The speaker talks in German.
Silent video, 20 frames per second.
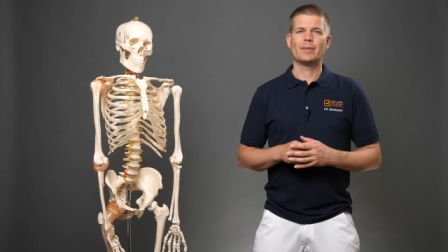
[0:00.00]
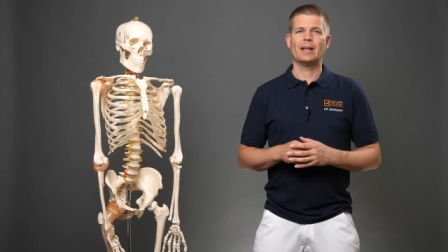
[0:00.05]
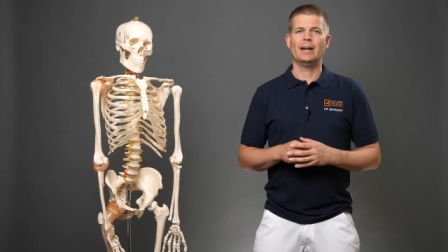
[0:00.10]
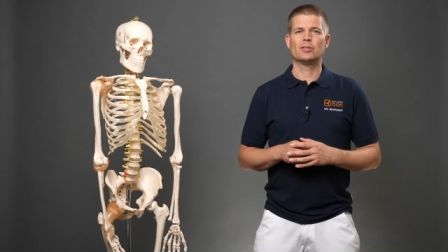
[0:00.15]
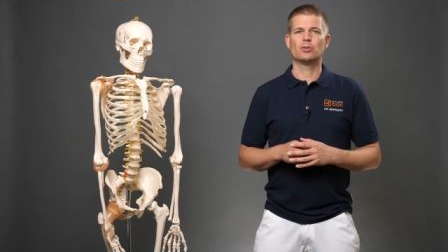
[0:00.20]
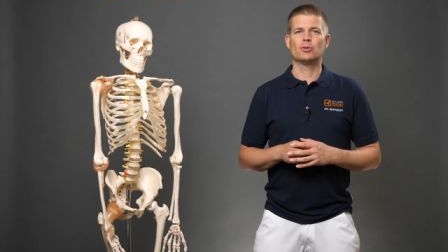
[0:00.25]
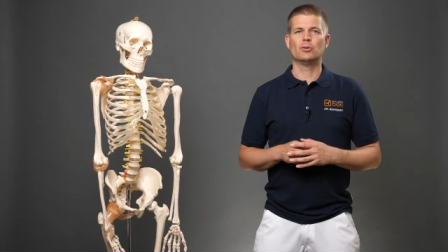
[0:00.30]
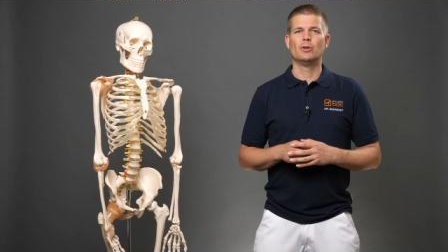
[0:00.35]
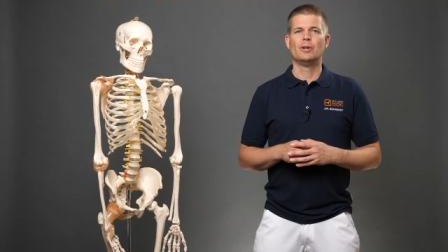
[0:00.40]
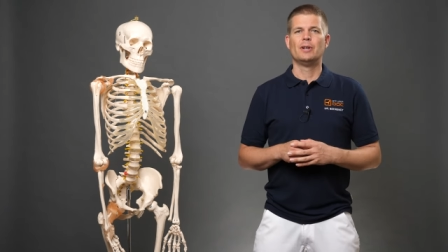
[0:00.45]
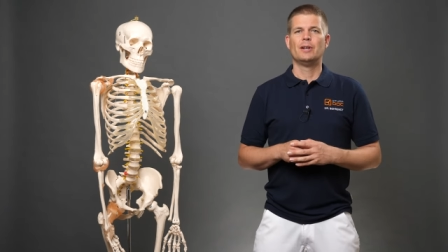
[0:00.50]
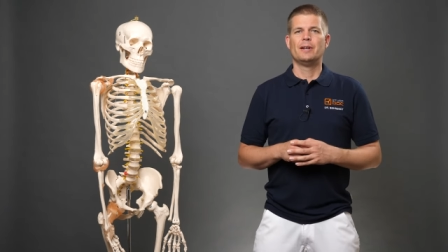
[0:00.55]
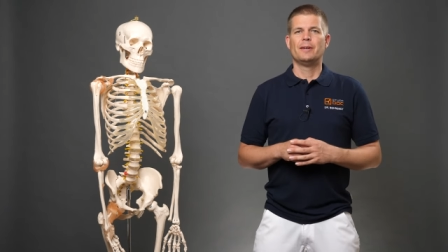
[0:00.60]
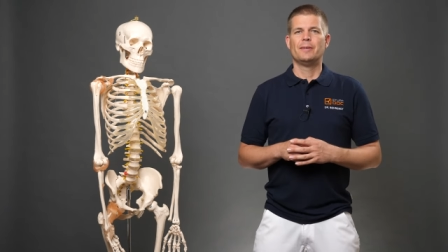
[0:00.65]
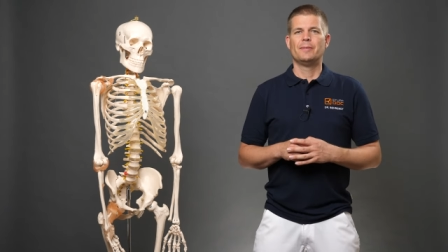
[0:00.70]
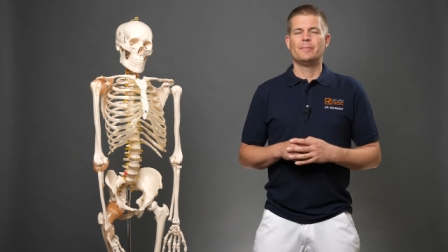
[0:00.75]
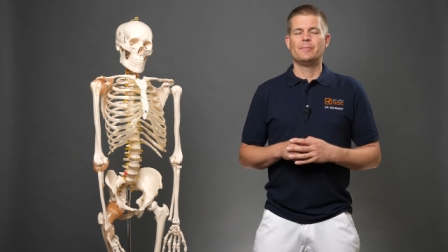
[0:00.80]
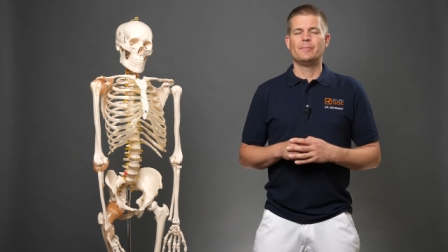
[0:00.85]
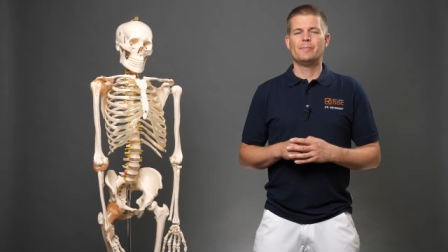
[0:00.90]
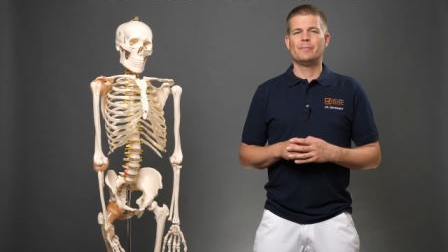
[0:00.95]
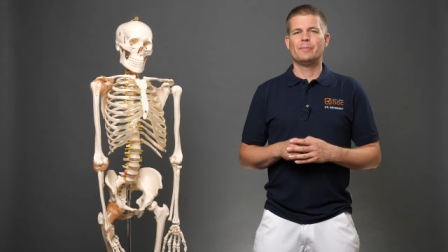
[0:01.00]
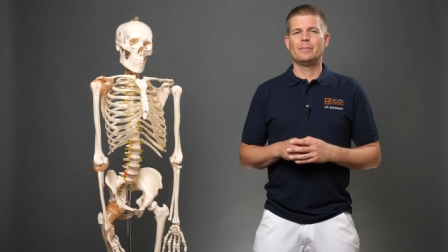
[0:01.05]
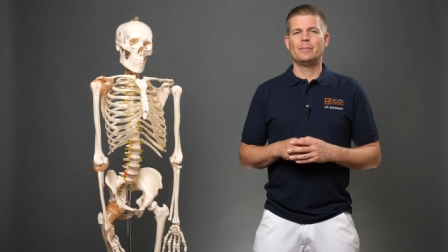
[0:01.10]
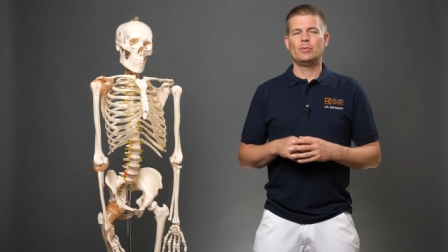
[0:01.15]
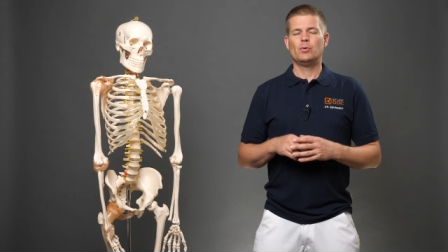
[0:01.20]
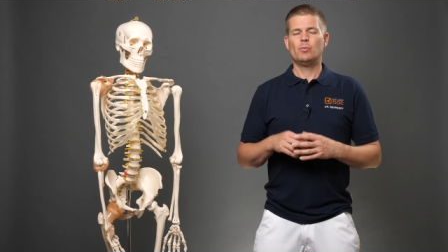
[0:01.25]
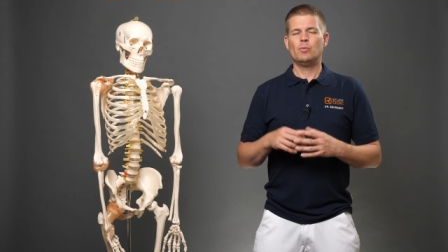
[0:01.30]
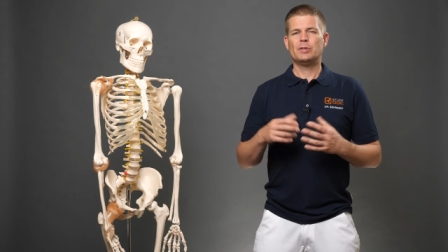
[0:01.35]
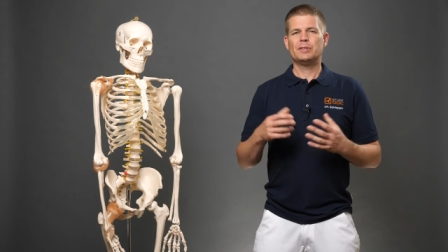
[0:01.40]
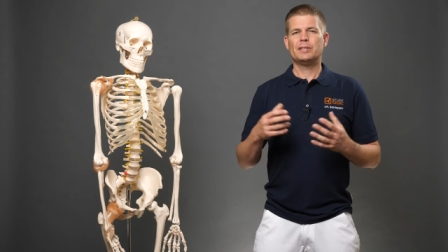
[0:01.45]
Also
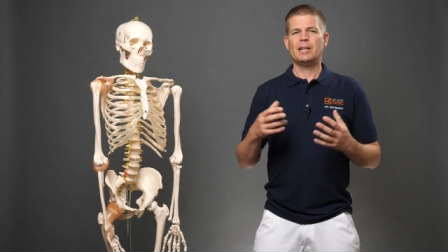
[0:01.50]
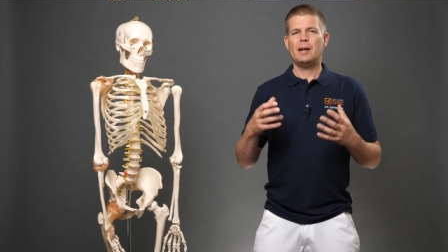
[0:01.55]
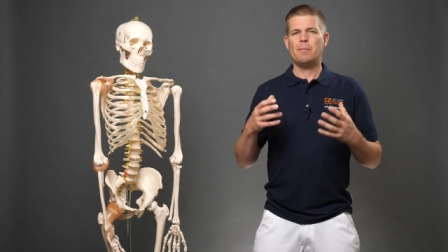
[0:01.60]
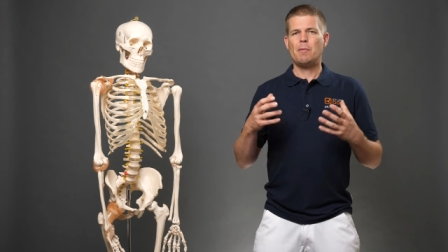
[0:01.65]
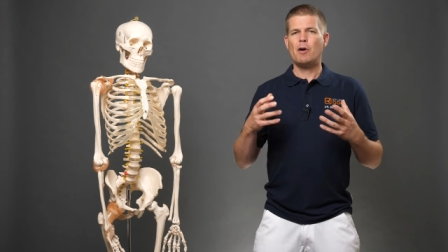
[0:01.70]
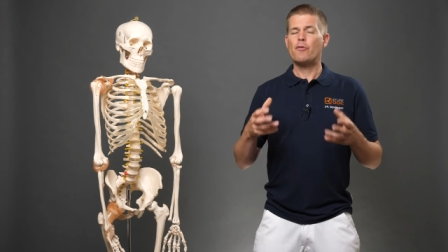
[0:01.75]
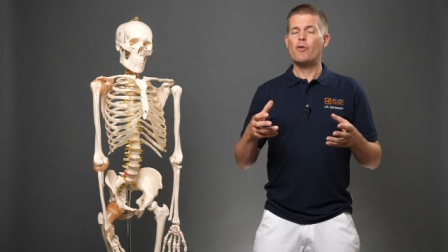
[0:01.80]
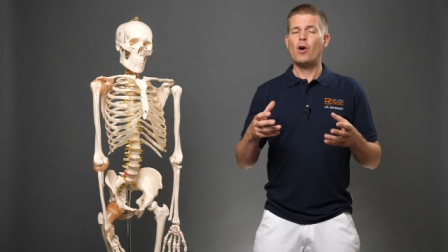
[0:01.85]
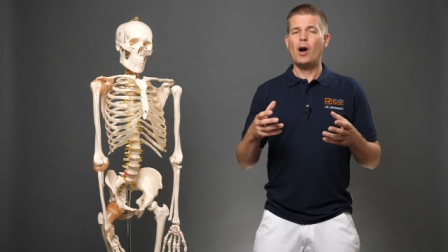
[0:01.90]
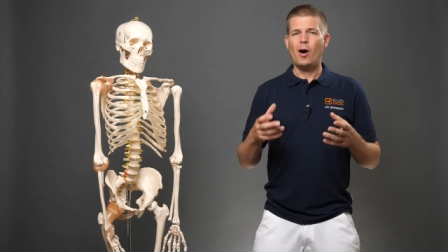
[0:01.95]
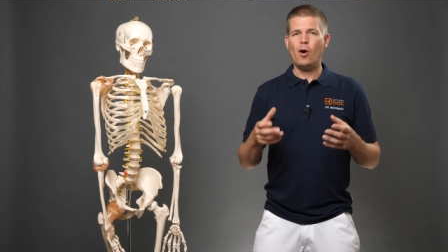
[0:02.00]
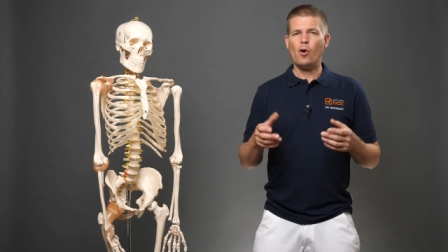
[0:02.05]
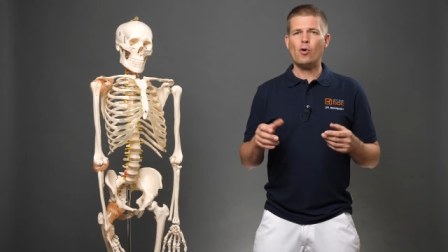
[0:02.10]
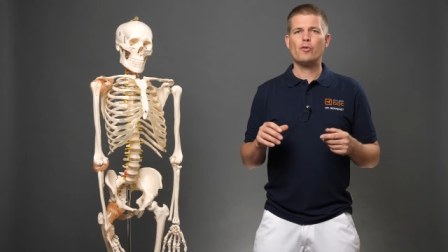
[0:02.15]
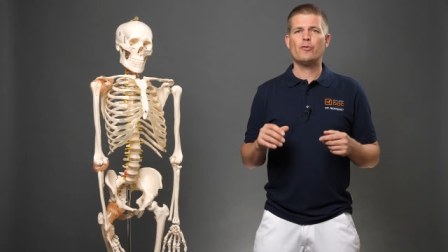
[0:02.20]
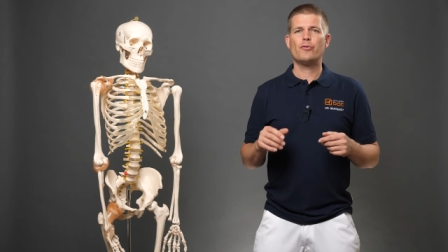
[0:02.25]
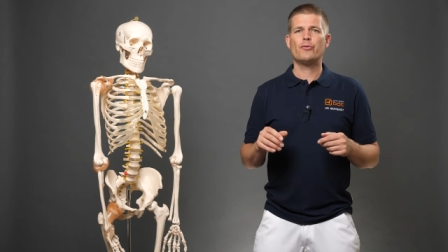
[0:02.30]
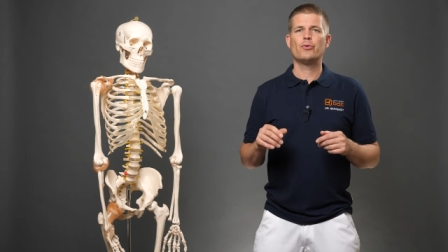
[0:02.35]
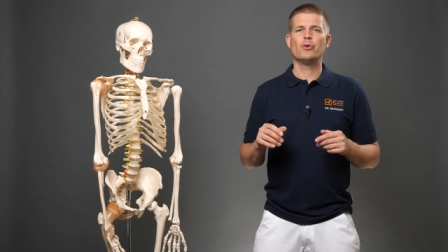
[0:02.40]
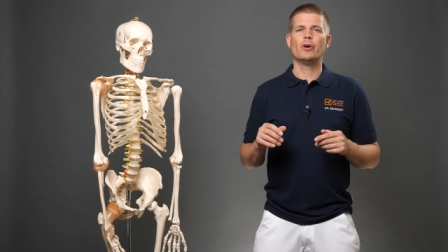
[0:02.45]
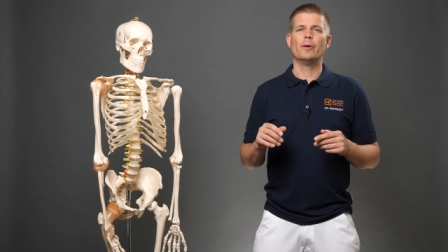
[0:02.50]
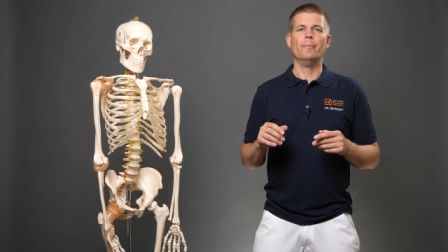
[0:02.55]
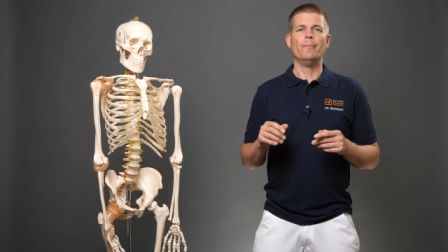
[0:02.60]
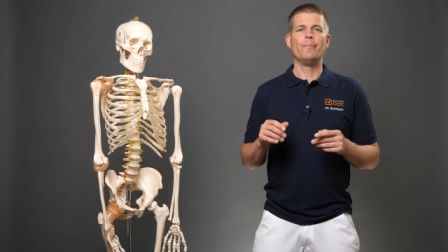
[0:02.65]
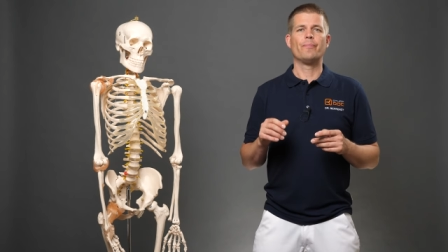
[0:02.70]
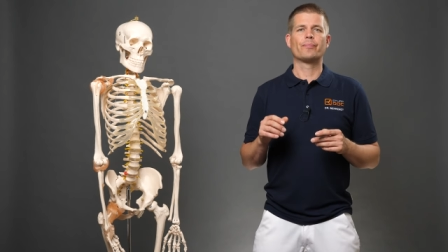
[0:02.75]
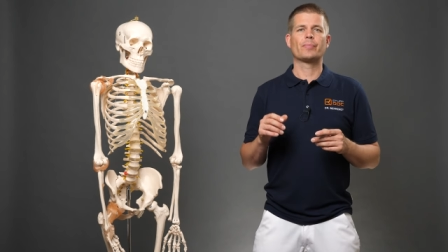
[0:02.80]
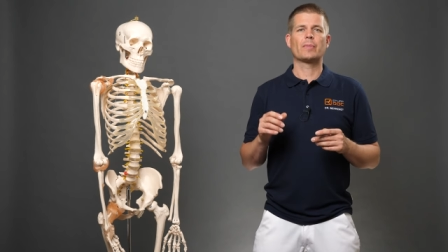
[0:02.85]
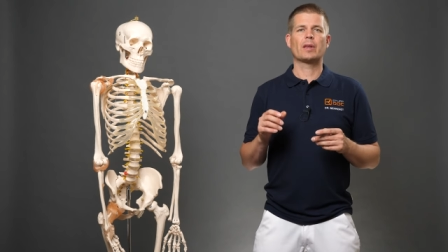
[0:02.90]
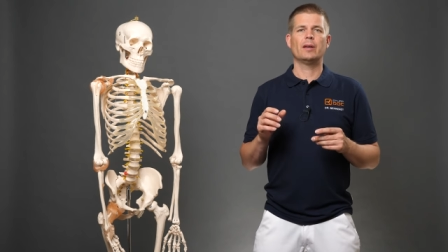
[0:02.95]
du musst dir immer vor Augen führen,